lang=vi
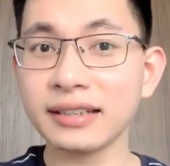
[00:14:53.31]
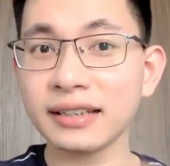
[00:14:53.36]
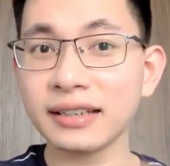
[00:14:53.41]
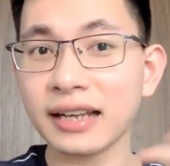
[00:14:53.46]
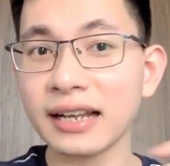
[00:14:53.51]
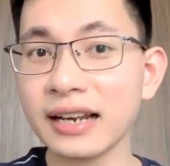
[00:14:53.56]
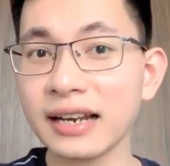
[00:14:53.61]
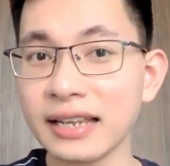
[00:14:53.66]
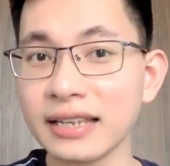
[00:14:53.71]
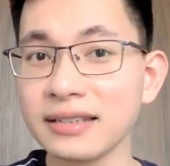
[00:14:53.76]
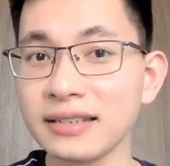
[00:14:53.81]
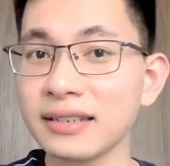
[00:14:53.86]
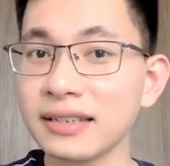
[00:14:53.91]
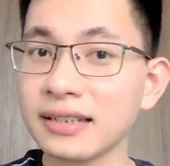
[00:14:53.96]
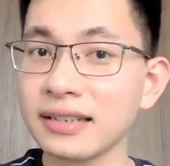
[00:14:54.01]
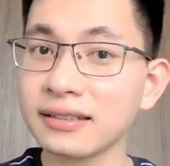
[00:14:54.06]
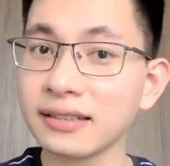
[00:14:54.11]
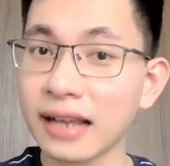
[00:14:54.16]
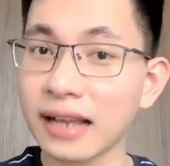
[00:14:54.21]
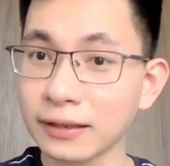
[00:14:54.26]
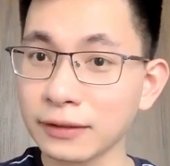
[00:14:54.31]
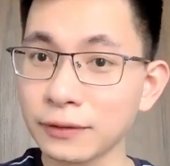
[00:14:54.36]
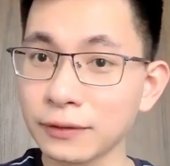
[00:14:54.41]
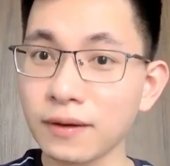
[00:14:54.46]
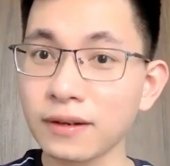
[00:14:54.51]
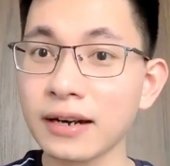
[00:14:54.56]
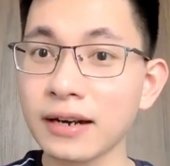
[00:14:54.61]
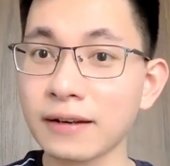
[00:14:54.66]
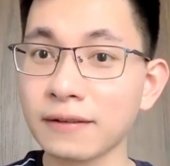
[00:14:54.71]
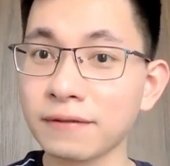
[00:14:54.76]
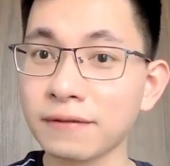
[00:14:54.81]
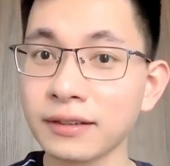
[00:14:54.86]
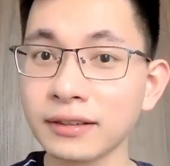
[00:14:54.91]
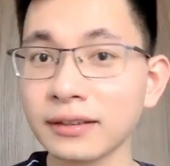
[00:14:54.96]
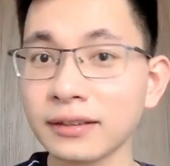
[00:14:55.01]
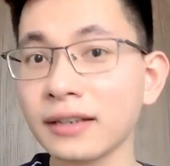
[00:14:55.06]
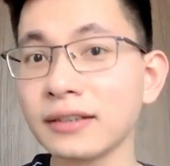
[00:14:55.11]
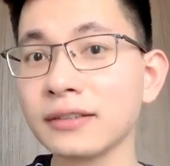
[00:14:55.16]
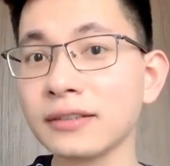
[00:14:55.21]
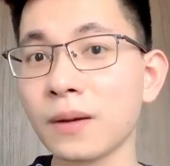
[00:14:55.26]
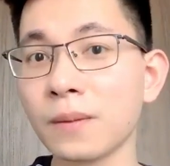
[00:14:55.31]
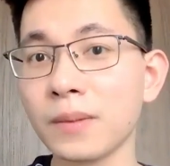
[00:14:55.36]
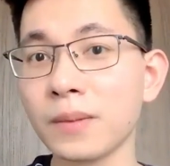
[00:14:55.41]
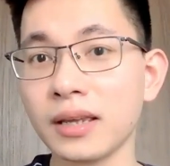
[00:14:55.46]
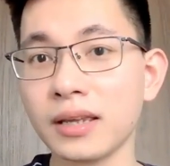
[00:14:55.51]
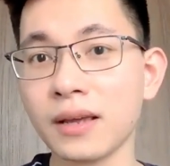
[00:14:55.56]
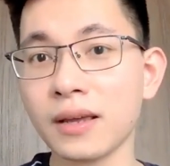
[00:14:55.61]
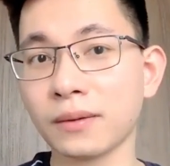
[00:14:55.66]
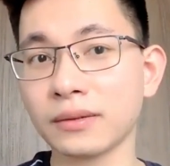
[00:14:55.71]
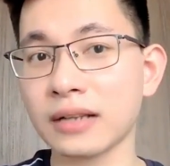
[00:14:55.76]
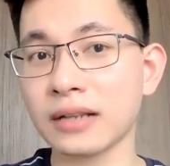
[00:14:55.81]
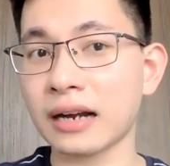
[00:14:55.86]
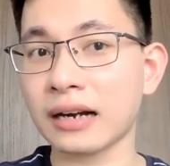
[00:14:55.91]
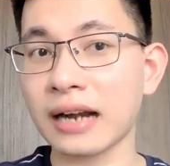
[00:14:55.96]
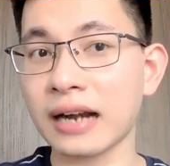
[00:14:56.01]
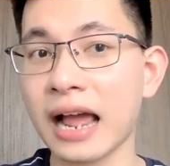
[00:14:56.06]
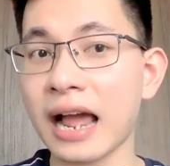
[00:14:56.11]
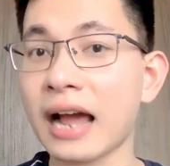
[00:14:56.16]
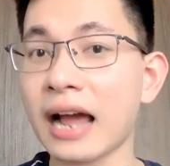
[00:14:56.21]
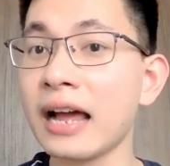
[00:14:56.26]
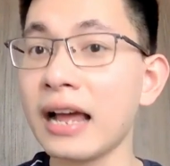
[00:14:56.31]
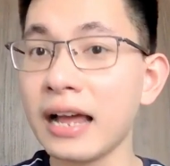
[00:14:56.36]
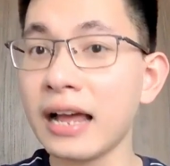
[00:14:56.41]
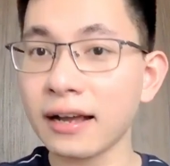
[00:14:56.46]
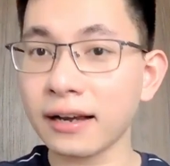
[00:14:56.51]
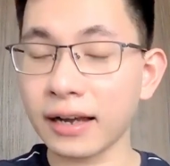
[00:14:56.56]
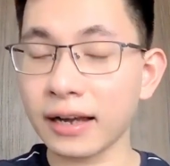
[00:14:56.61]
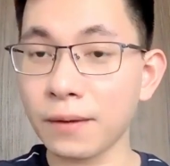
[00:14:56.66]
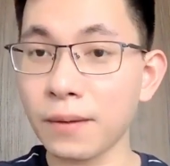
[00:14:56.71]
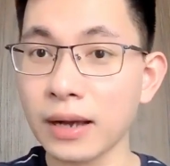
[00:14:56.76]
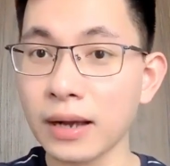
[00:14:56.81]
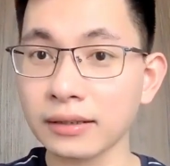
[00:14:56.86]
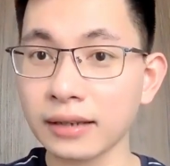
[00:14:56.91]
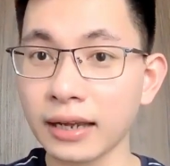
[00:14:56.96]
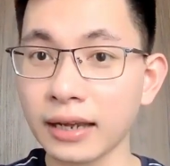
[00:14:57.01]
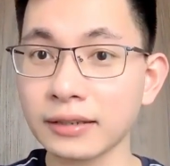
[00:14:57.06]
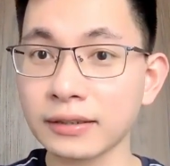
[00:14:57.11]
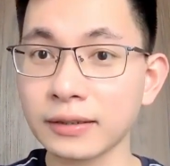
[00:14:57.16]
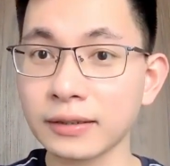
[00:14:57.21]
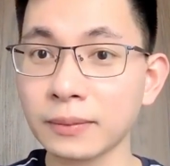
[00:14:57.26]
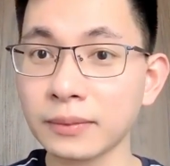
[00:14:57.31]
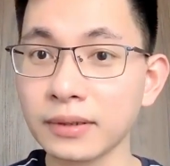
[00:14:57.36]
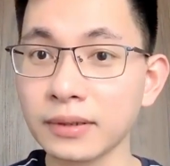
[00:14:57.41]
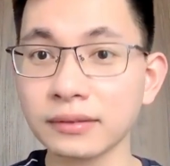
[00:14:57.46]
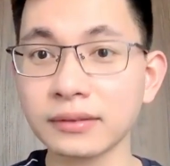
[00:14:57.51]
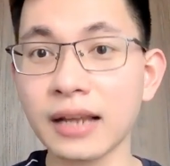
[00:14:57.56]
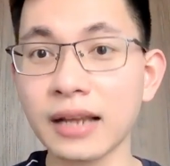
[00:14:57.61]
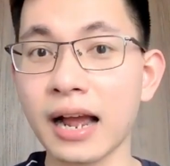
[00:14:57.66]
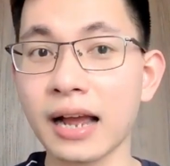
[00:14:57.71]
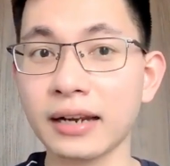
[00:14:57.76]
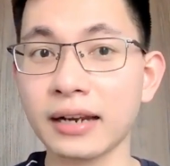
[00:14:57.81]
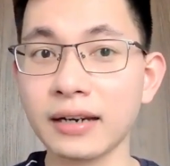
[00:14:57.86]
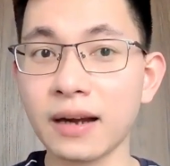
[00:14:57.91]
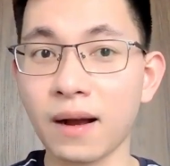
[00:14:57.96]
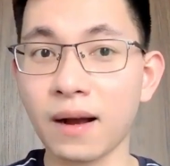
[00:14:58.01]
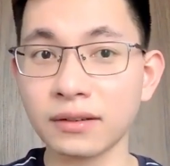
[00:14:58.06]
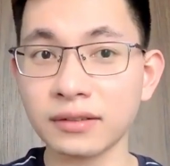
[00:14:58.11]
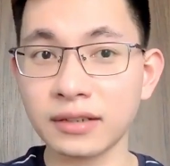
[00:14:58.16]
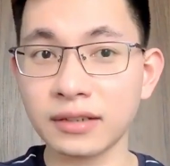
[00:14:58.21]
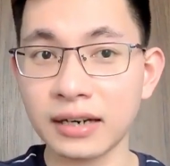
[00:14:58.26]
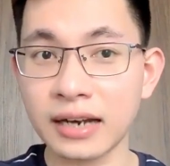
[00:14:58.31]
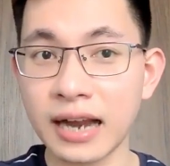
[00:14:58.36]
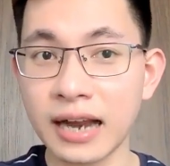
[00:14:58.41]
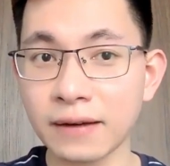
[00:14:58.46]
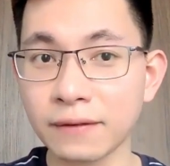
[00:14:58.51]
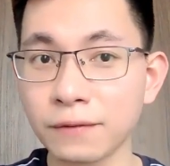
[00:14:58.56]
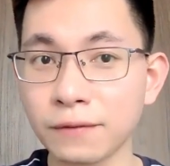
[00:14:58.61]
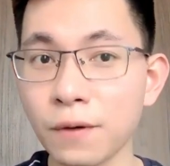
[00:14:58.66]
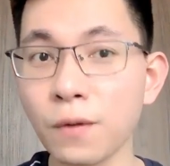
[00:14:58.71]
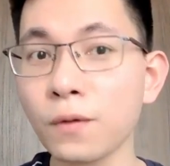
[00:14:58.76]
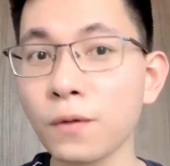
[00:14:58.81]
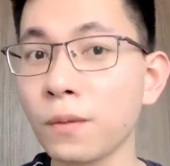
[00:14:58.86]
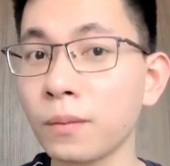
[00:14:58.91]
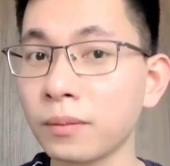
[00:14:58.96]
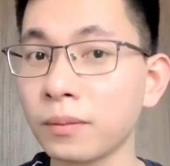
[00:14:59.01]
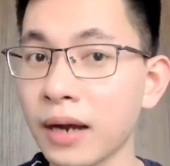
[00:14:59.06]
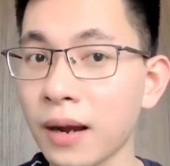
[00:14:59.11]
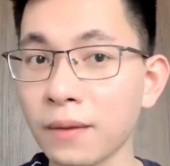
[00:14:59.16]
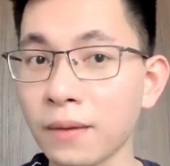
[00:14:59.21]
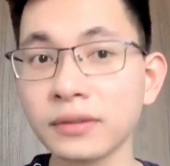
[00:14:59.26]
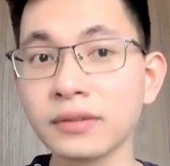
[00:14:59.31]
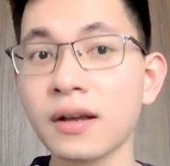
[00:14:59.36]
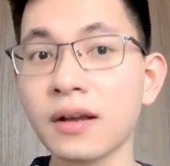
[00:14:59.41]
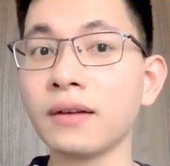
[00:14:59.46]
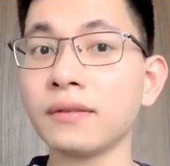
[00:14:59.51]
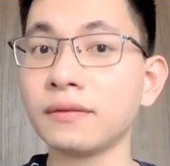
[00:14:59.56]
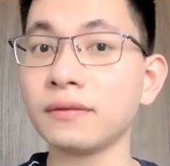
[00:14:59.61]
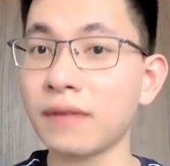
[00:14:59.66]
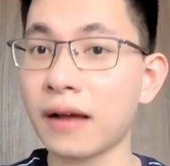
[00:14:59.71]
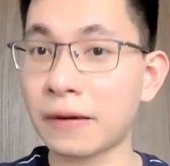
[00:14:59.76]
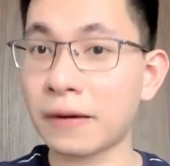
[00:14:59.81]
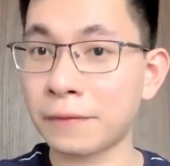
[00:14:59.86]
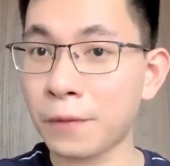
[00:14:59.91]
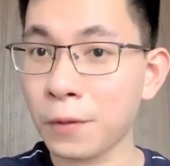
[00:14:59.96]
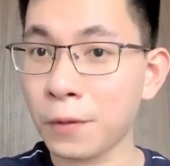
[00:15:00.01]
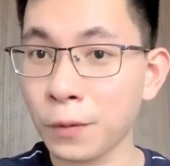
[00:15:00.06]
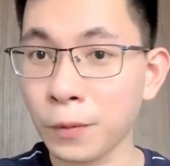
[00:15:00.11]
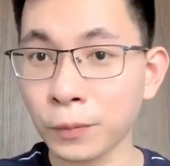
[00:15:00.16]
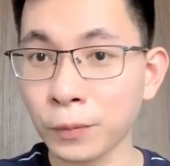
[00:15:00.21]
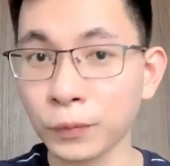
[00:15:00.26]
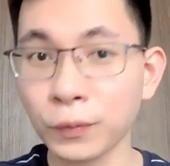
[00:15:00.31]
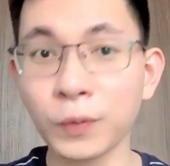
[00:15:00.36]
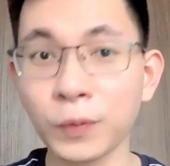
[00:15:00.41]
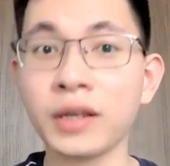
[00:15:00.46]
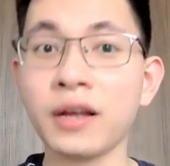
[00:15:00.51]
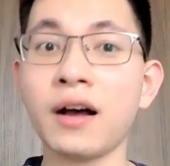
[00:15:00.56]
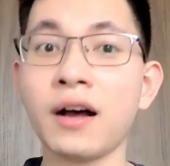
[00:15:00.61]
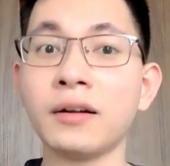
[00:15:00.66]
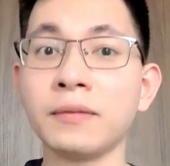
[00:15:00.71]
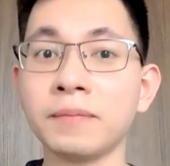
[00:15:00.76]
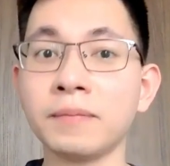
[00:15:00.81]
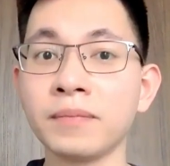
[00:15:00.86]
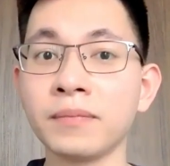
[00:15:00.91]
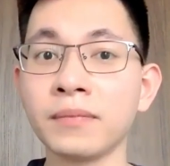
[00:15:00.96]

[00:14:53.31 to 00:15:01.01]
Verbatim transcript: cái lý trí sáng suốt đã phân tích cho mị hiểu rằng là cái hoàn cảnh sống thực tại đó chính là vô cùng đau xót và vô cùng tủi hờn